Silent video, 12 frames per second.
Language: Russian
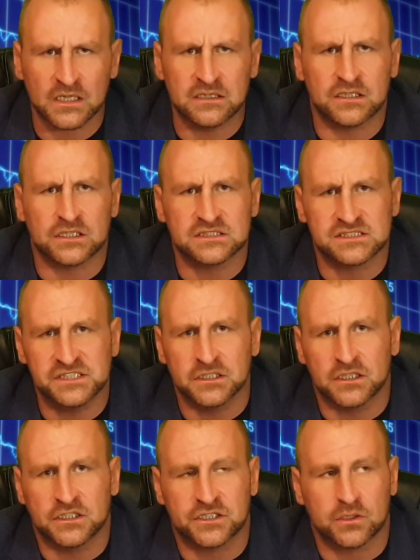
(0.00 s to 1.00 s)
э,
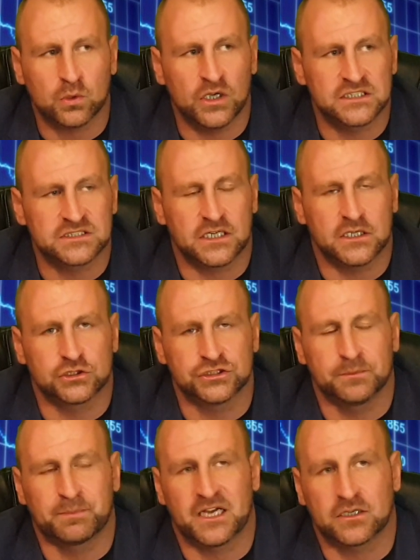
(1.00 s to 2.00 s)
сделали такой
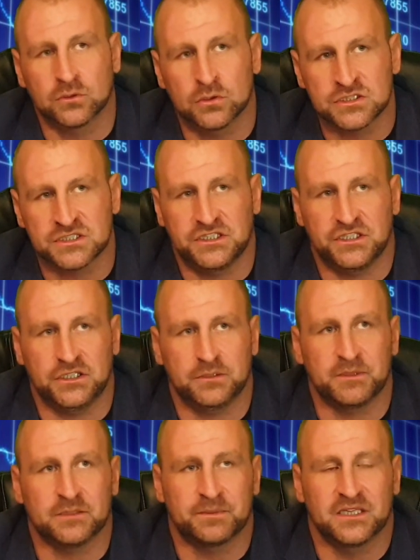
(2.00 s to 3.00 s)
осторожный прогноз и
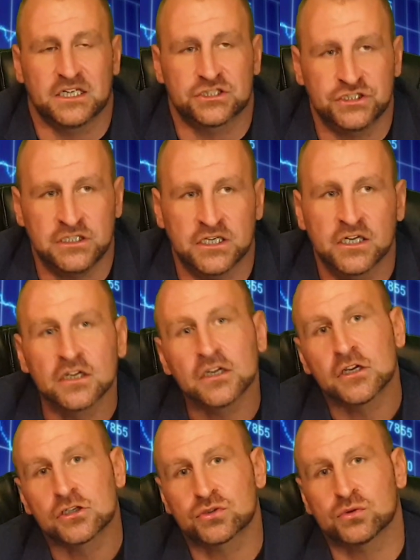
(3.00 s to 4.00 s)
предположили,
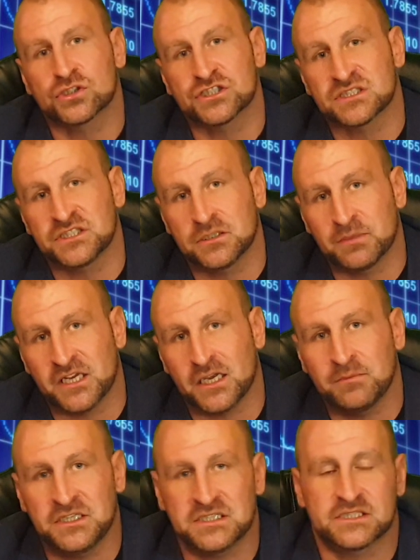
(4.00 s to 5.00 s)
что уже с ноября
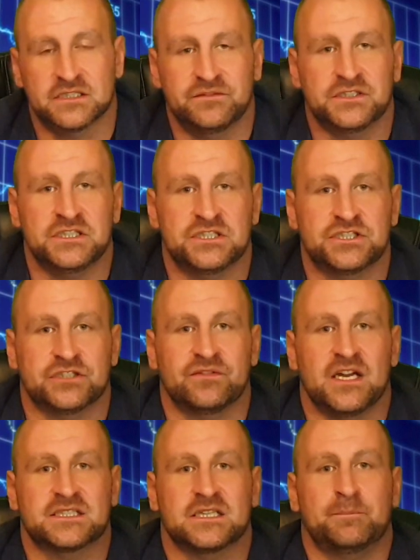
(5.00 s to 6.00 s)
месяца
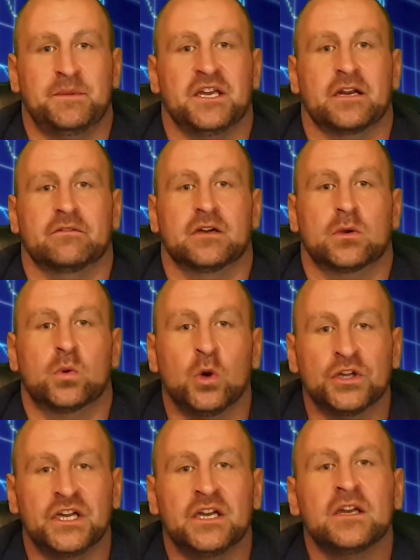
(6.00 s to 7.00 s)
2021
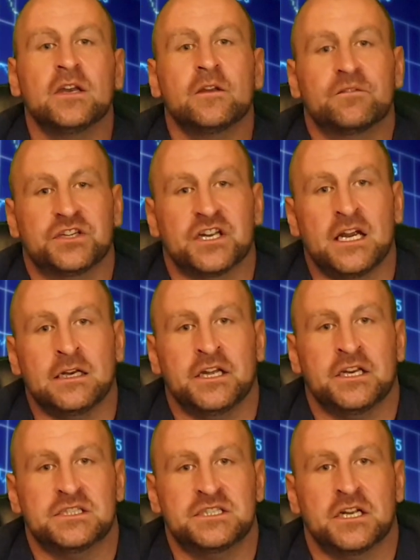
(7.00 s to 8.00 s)
года
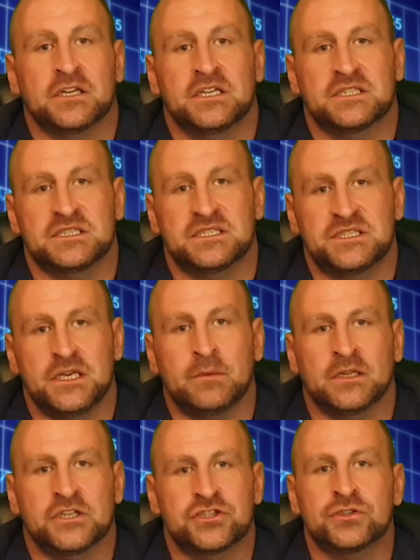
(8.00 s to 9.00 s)
Федеральная резервная
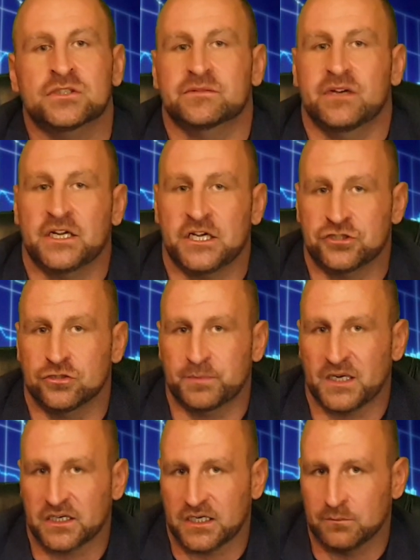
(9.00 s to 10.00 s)
система начнет сворачивать
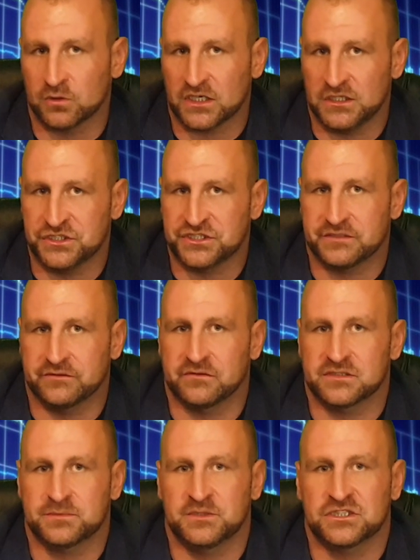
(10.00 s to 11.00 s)
программу
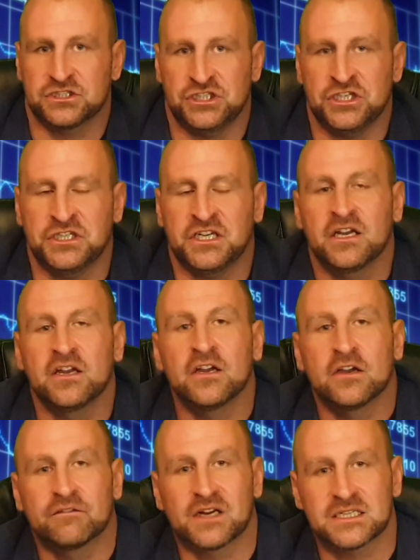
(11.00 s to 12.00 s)
количественного смягчения
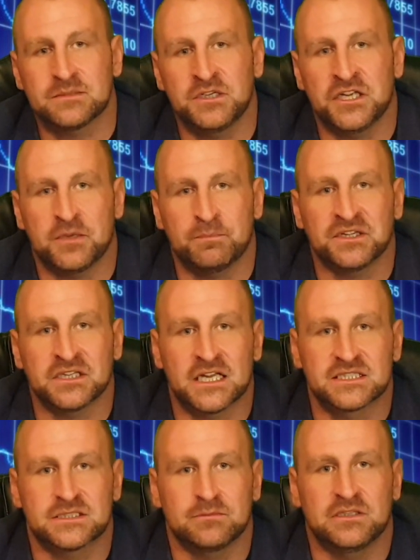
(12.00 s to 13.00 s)
в размере
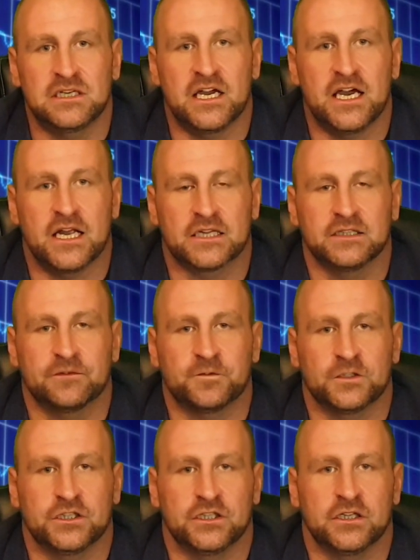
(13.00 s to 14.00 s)
15 миллиардов
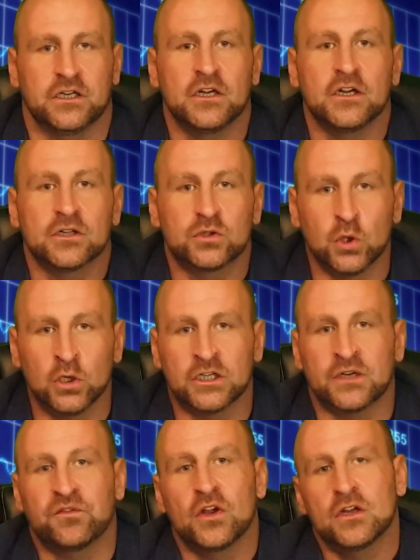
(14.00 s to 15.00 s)
э,
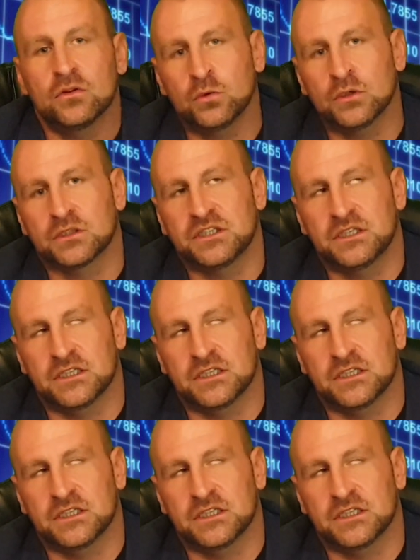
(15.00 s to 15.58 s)
долларов ну,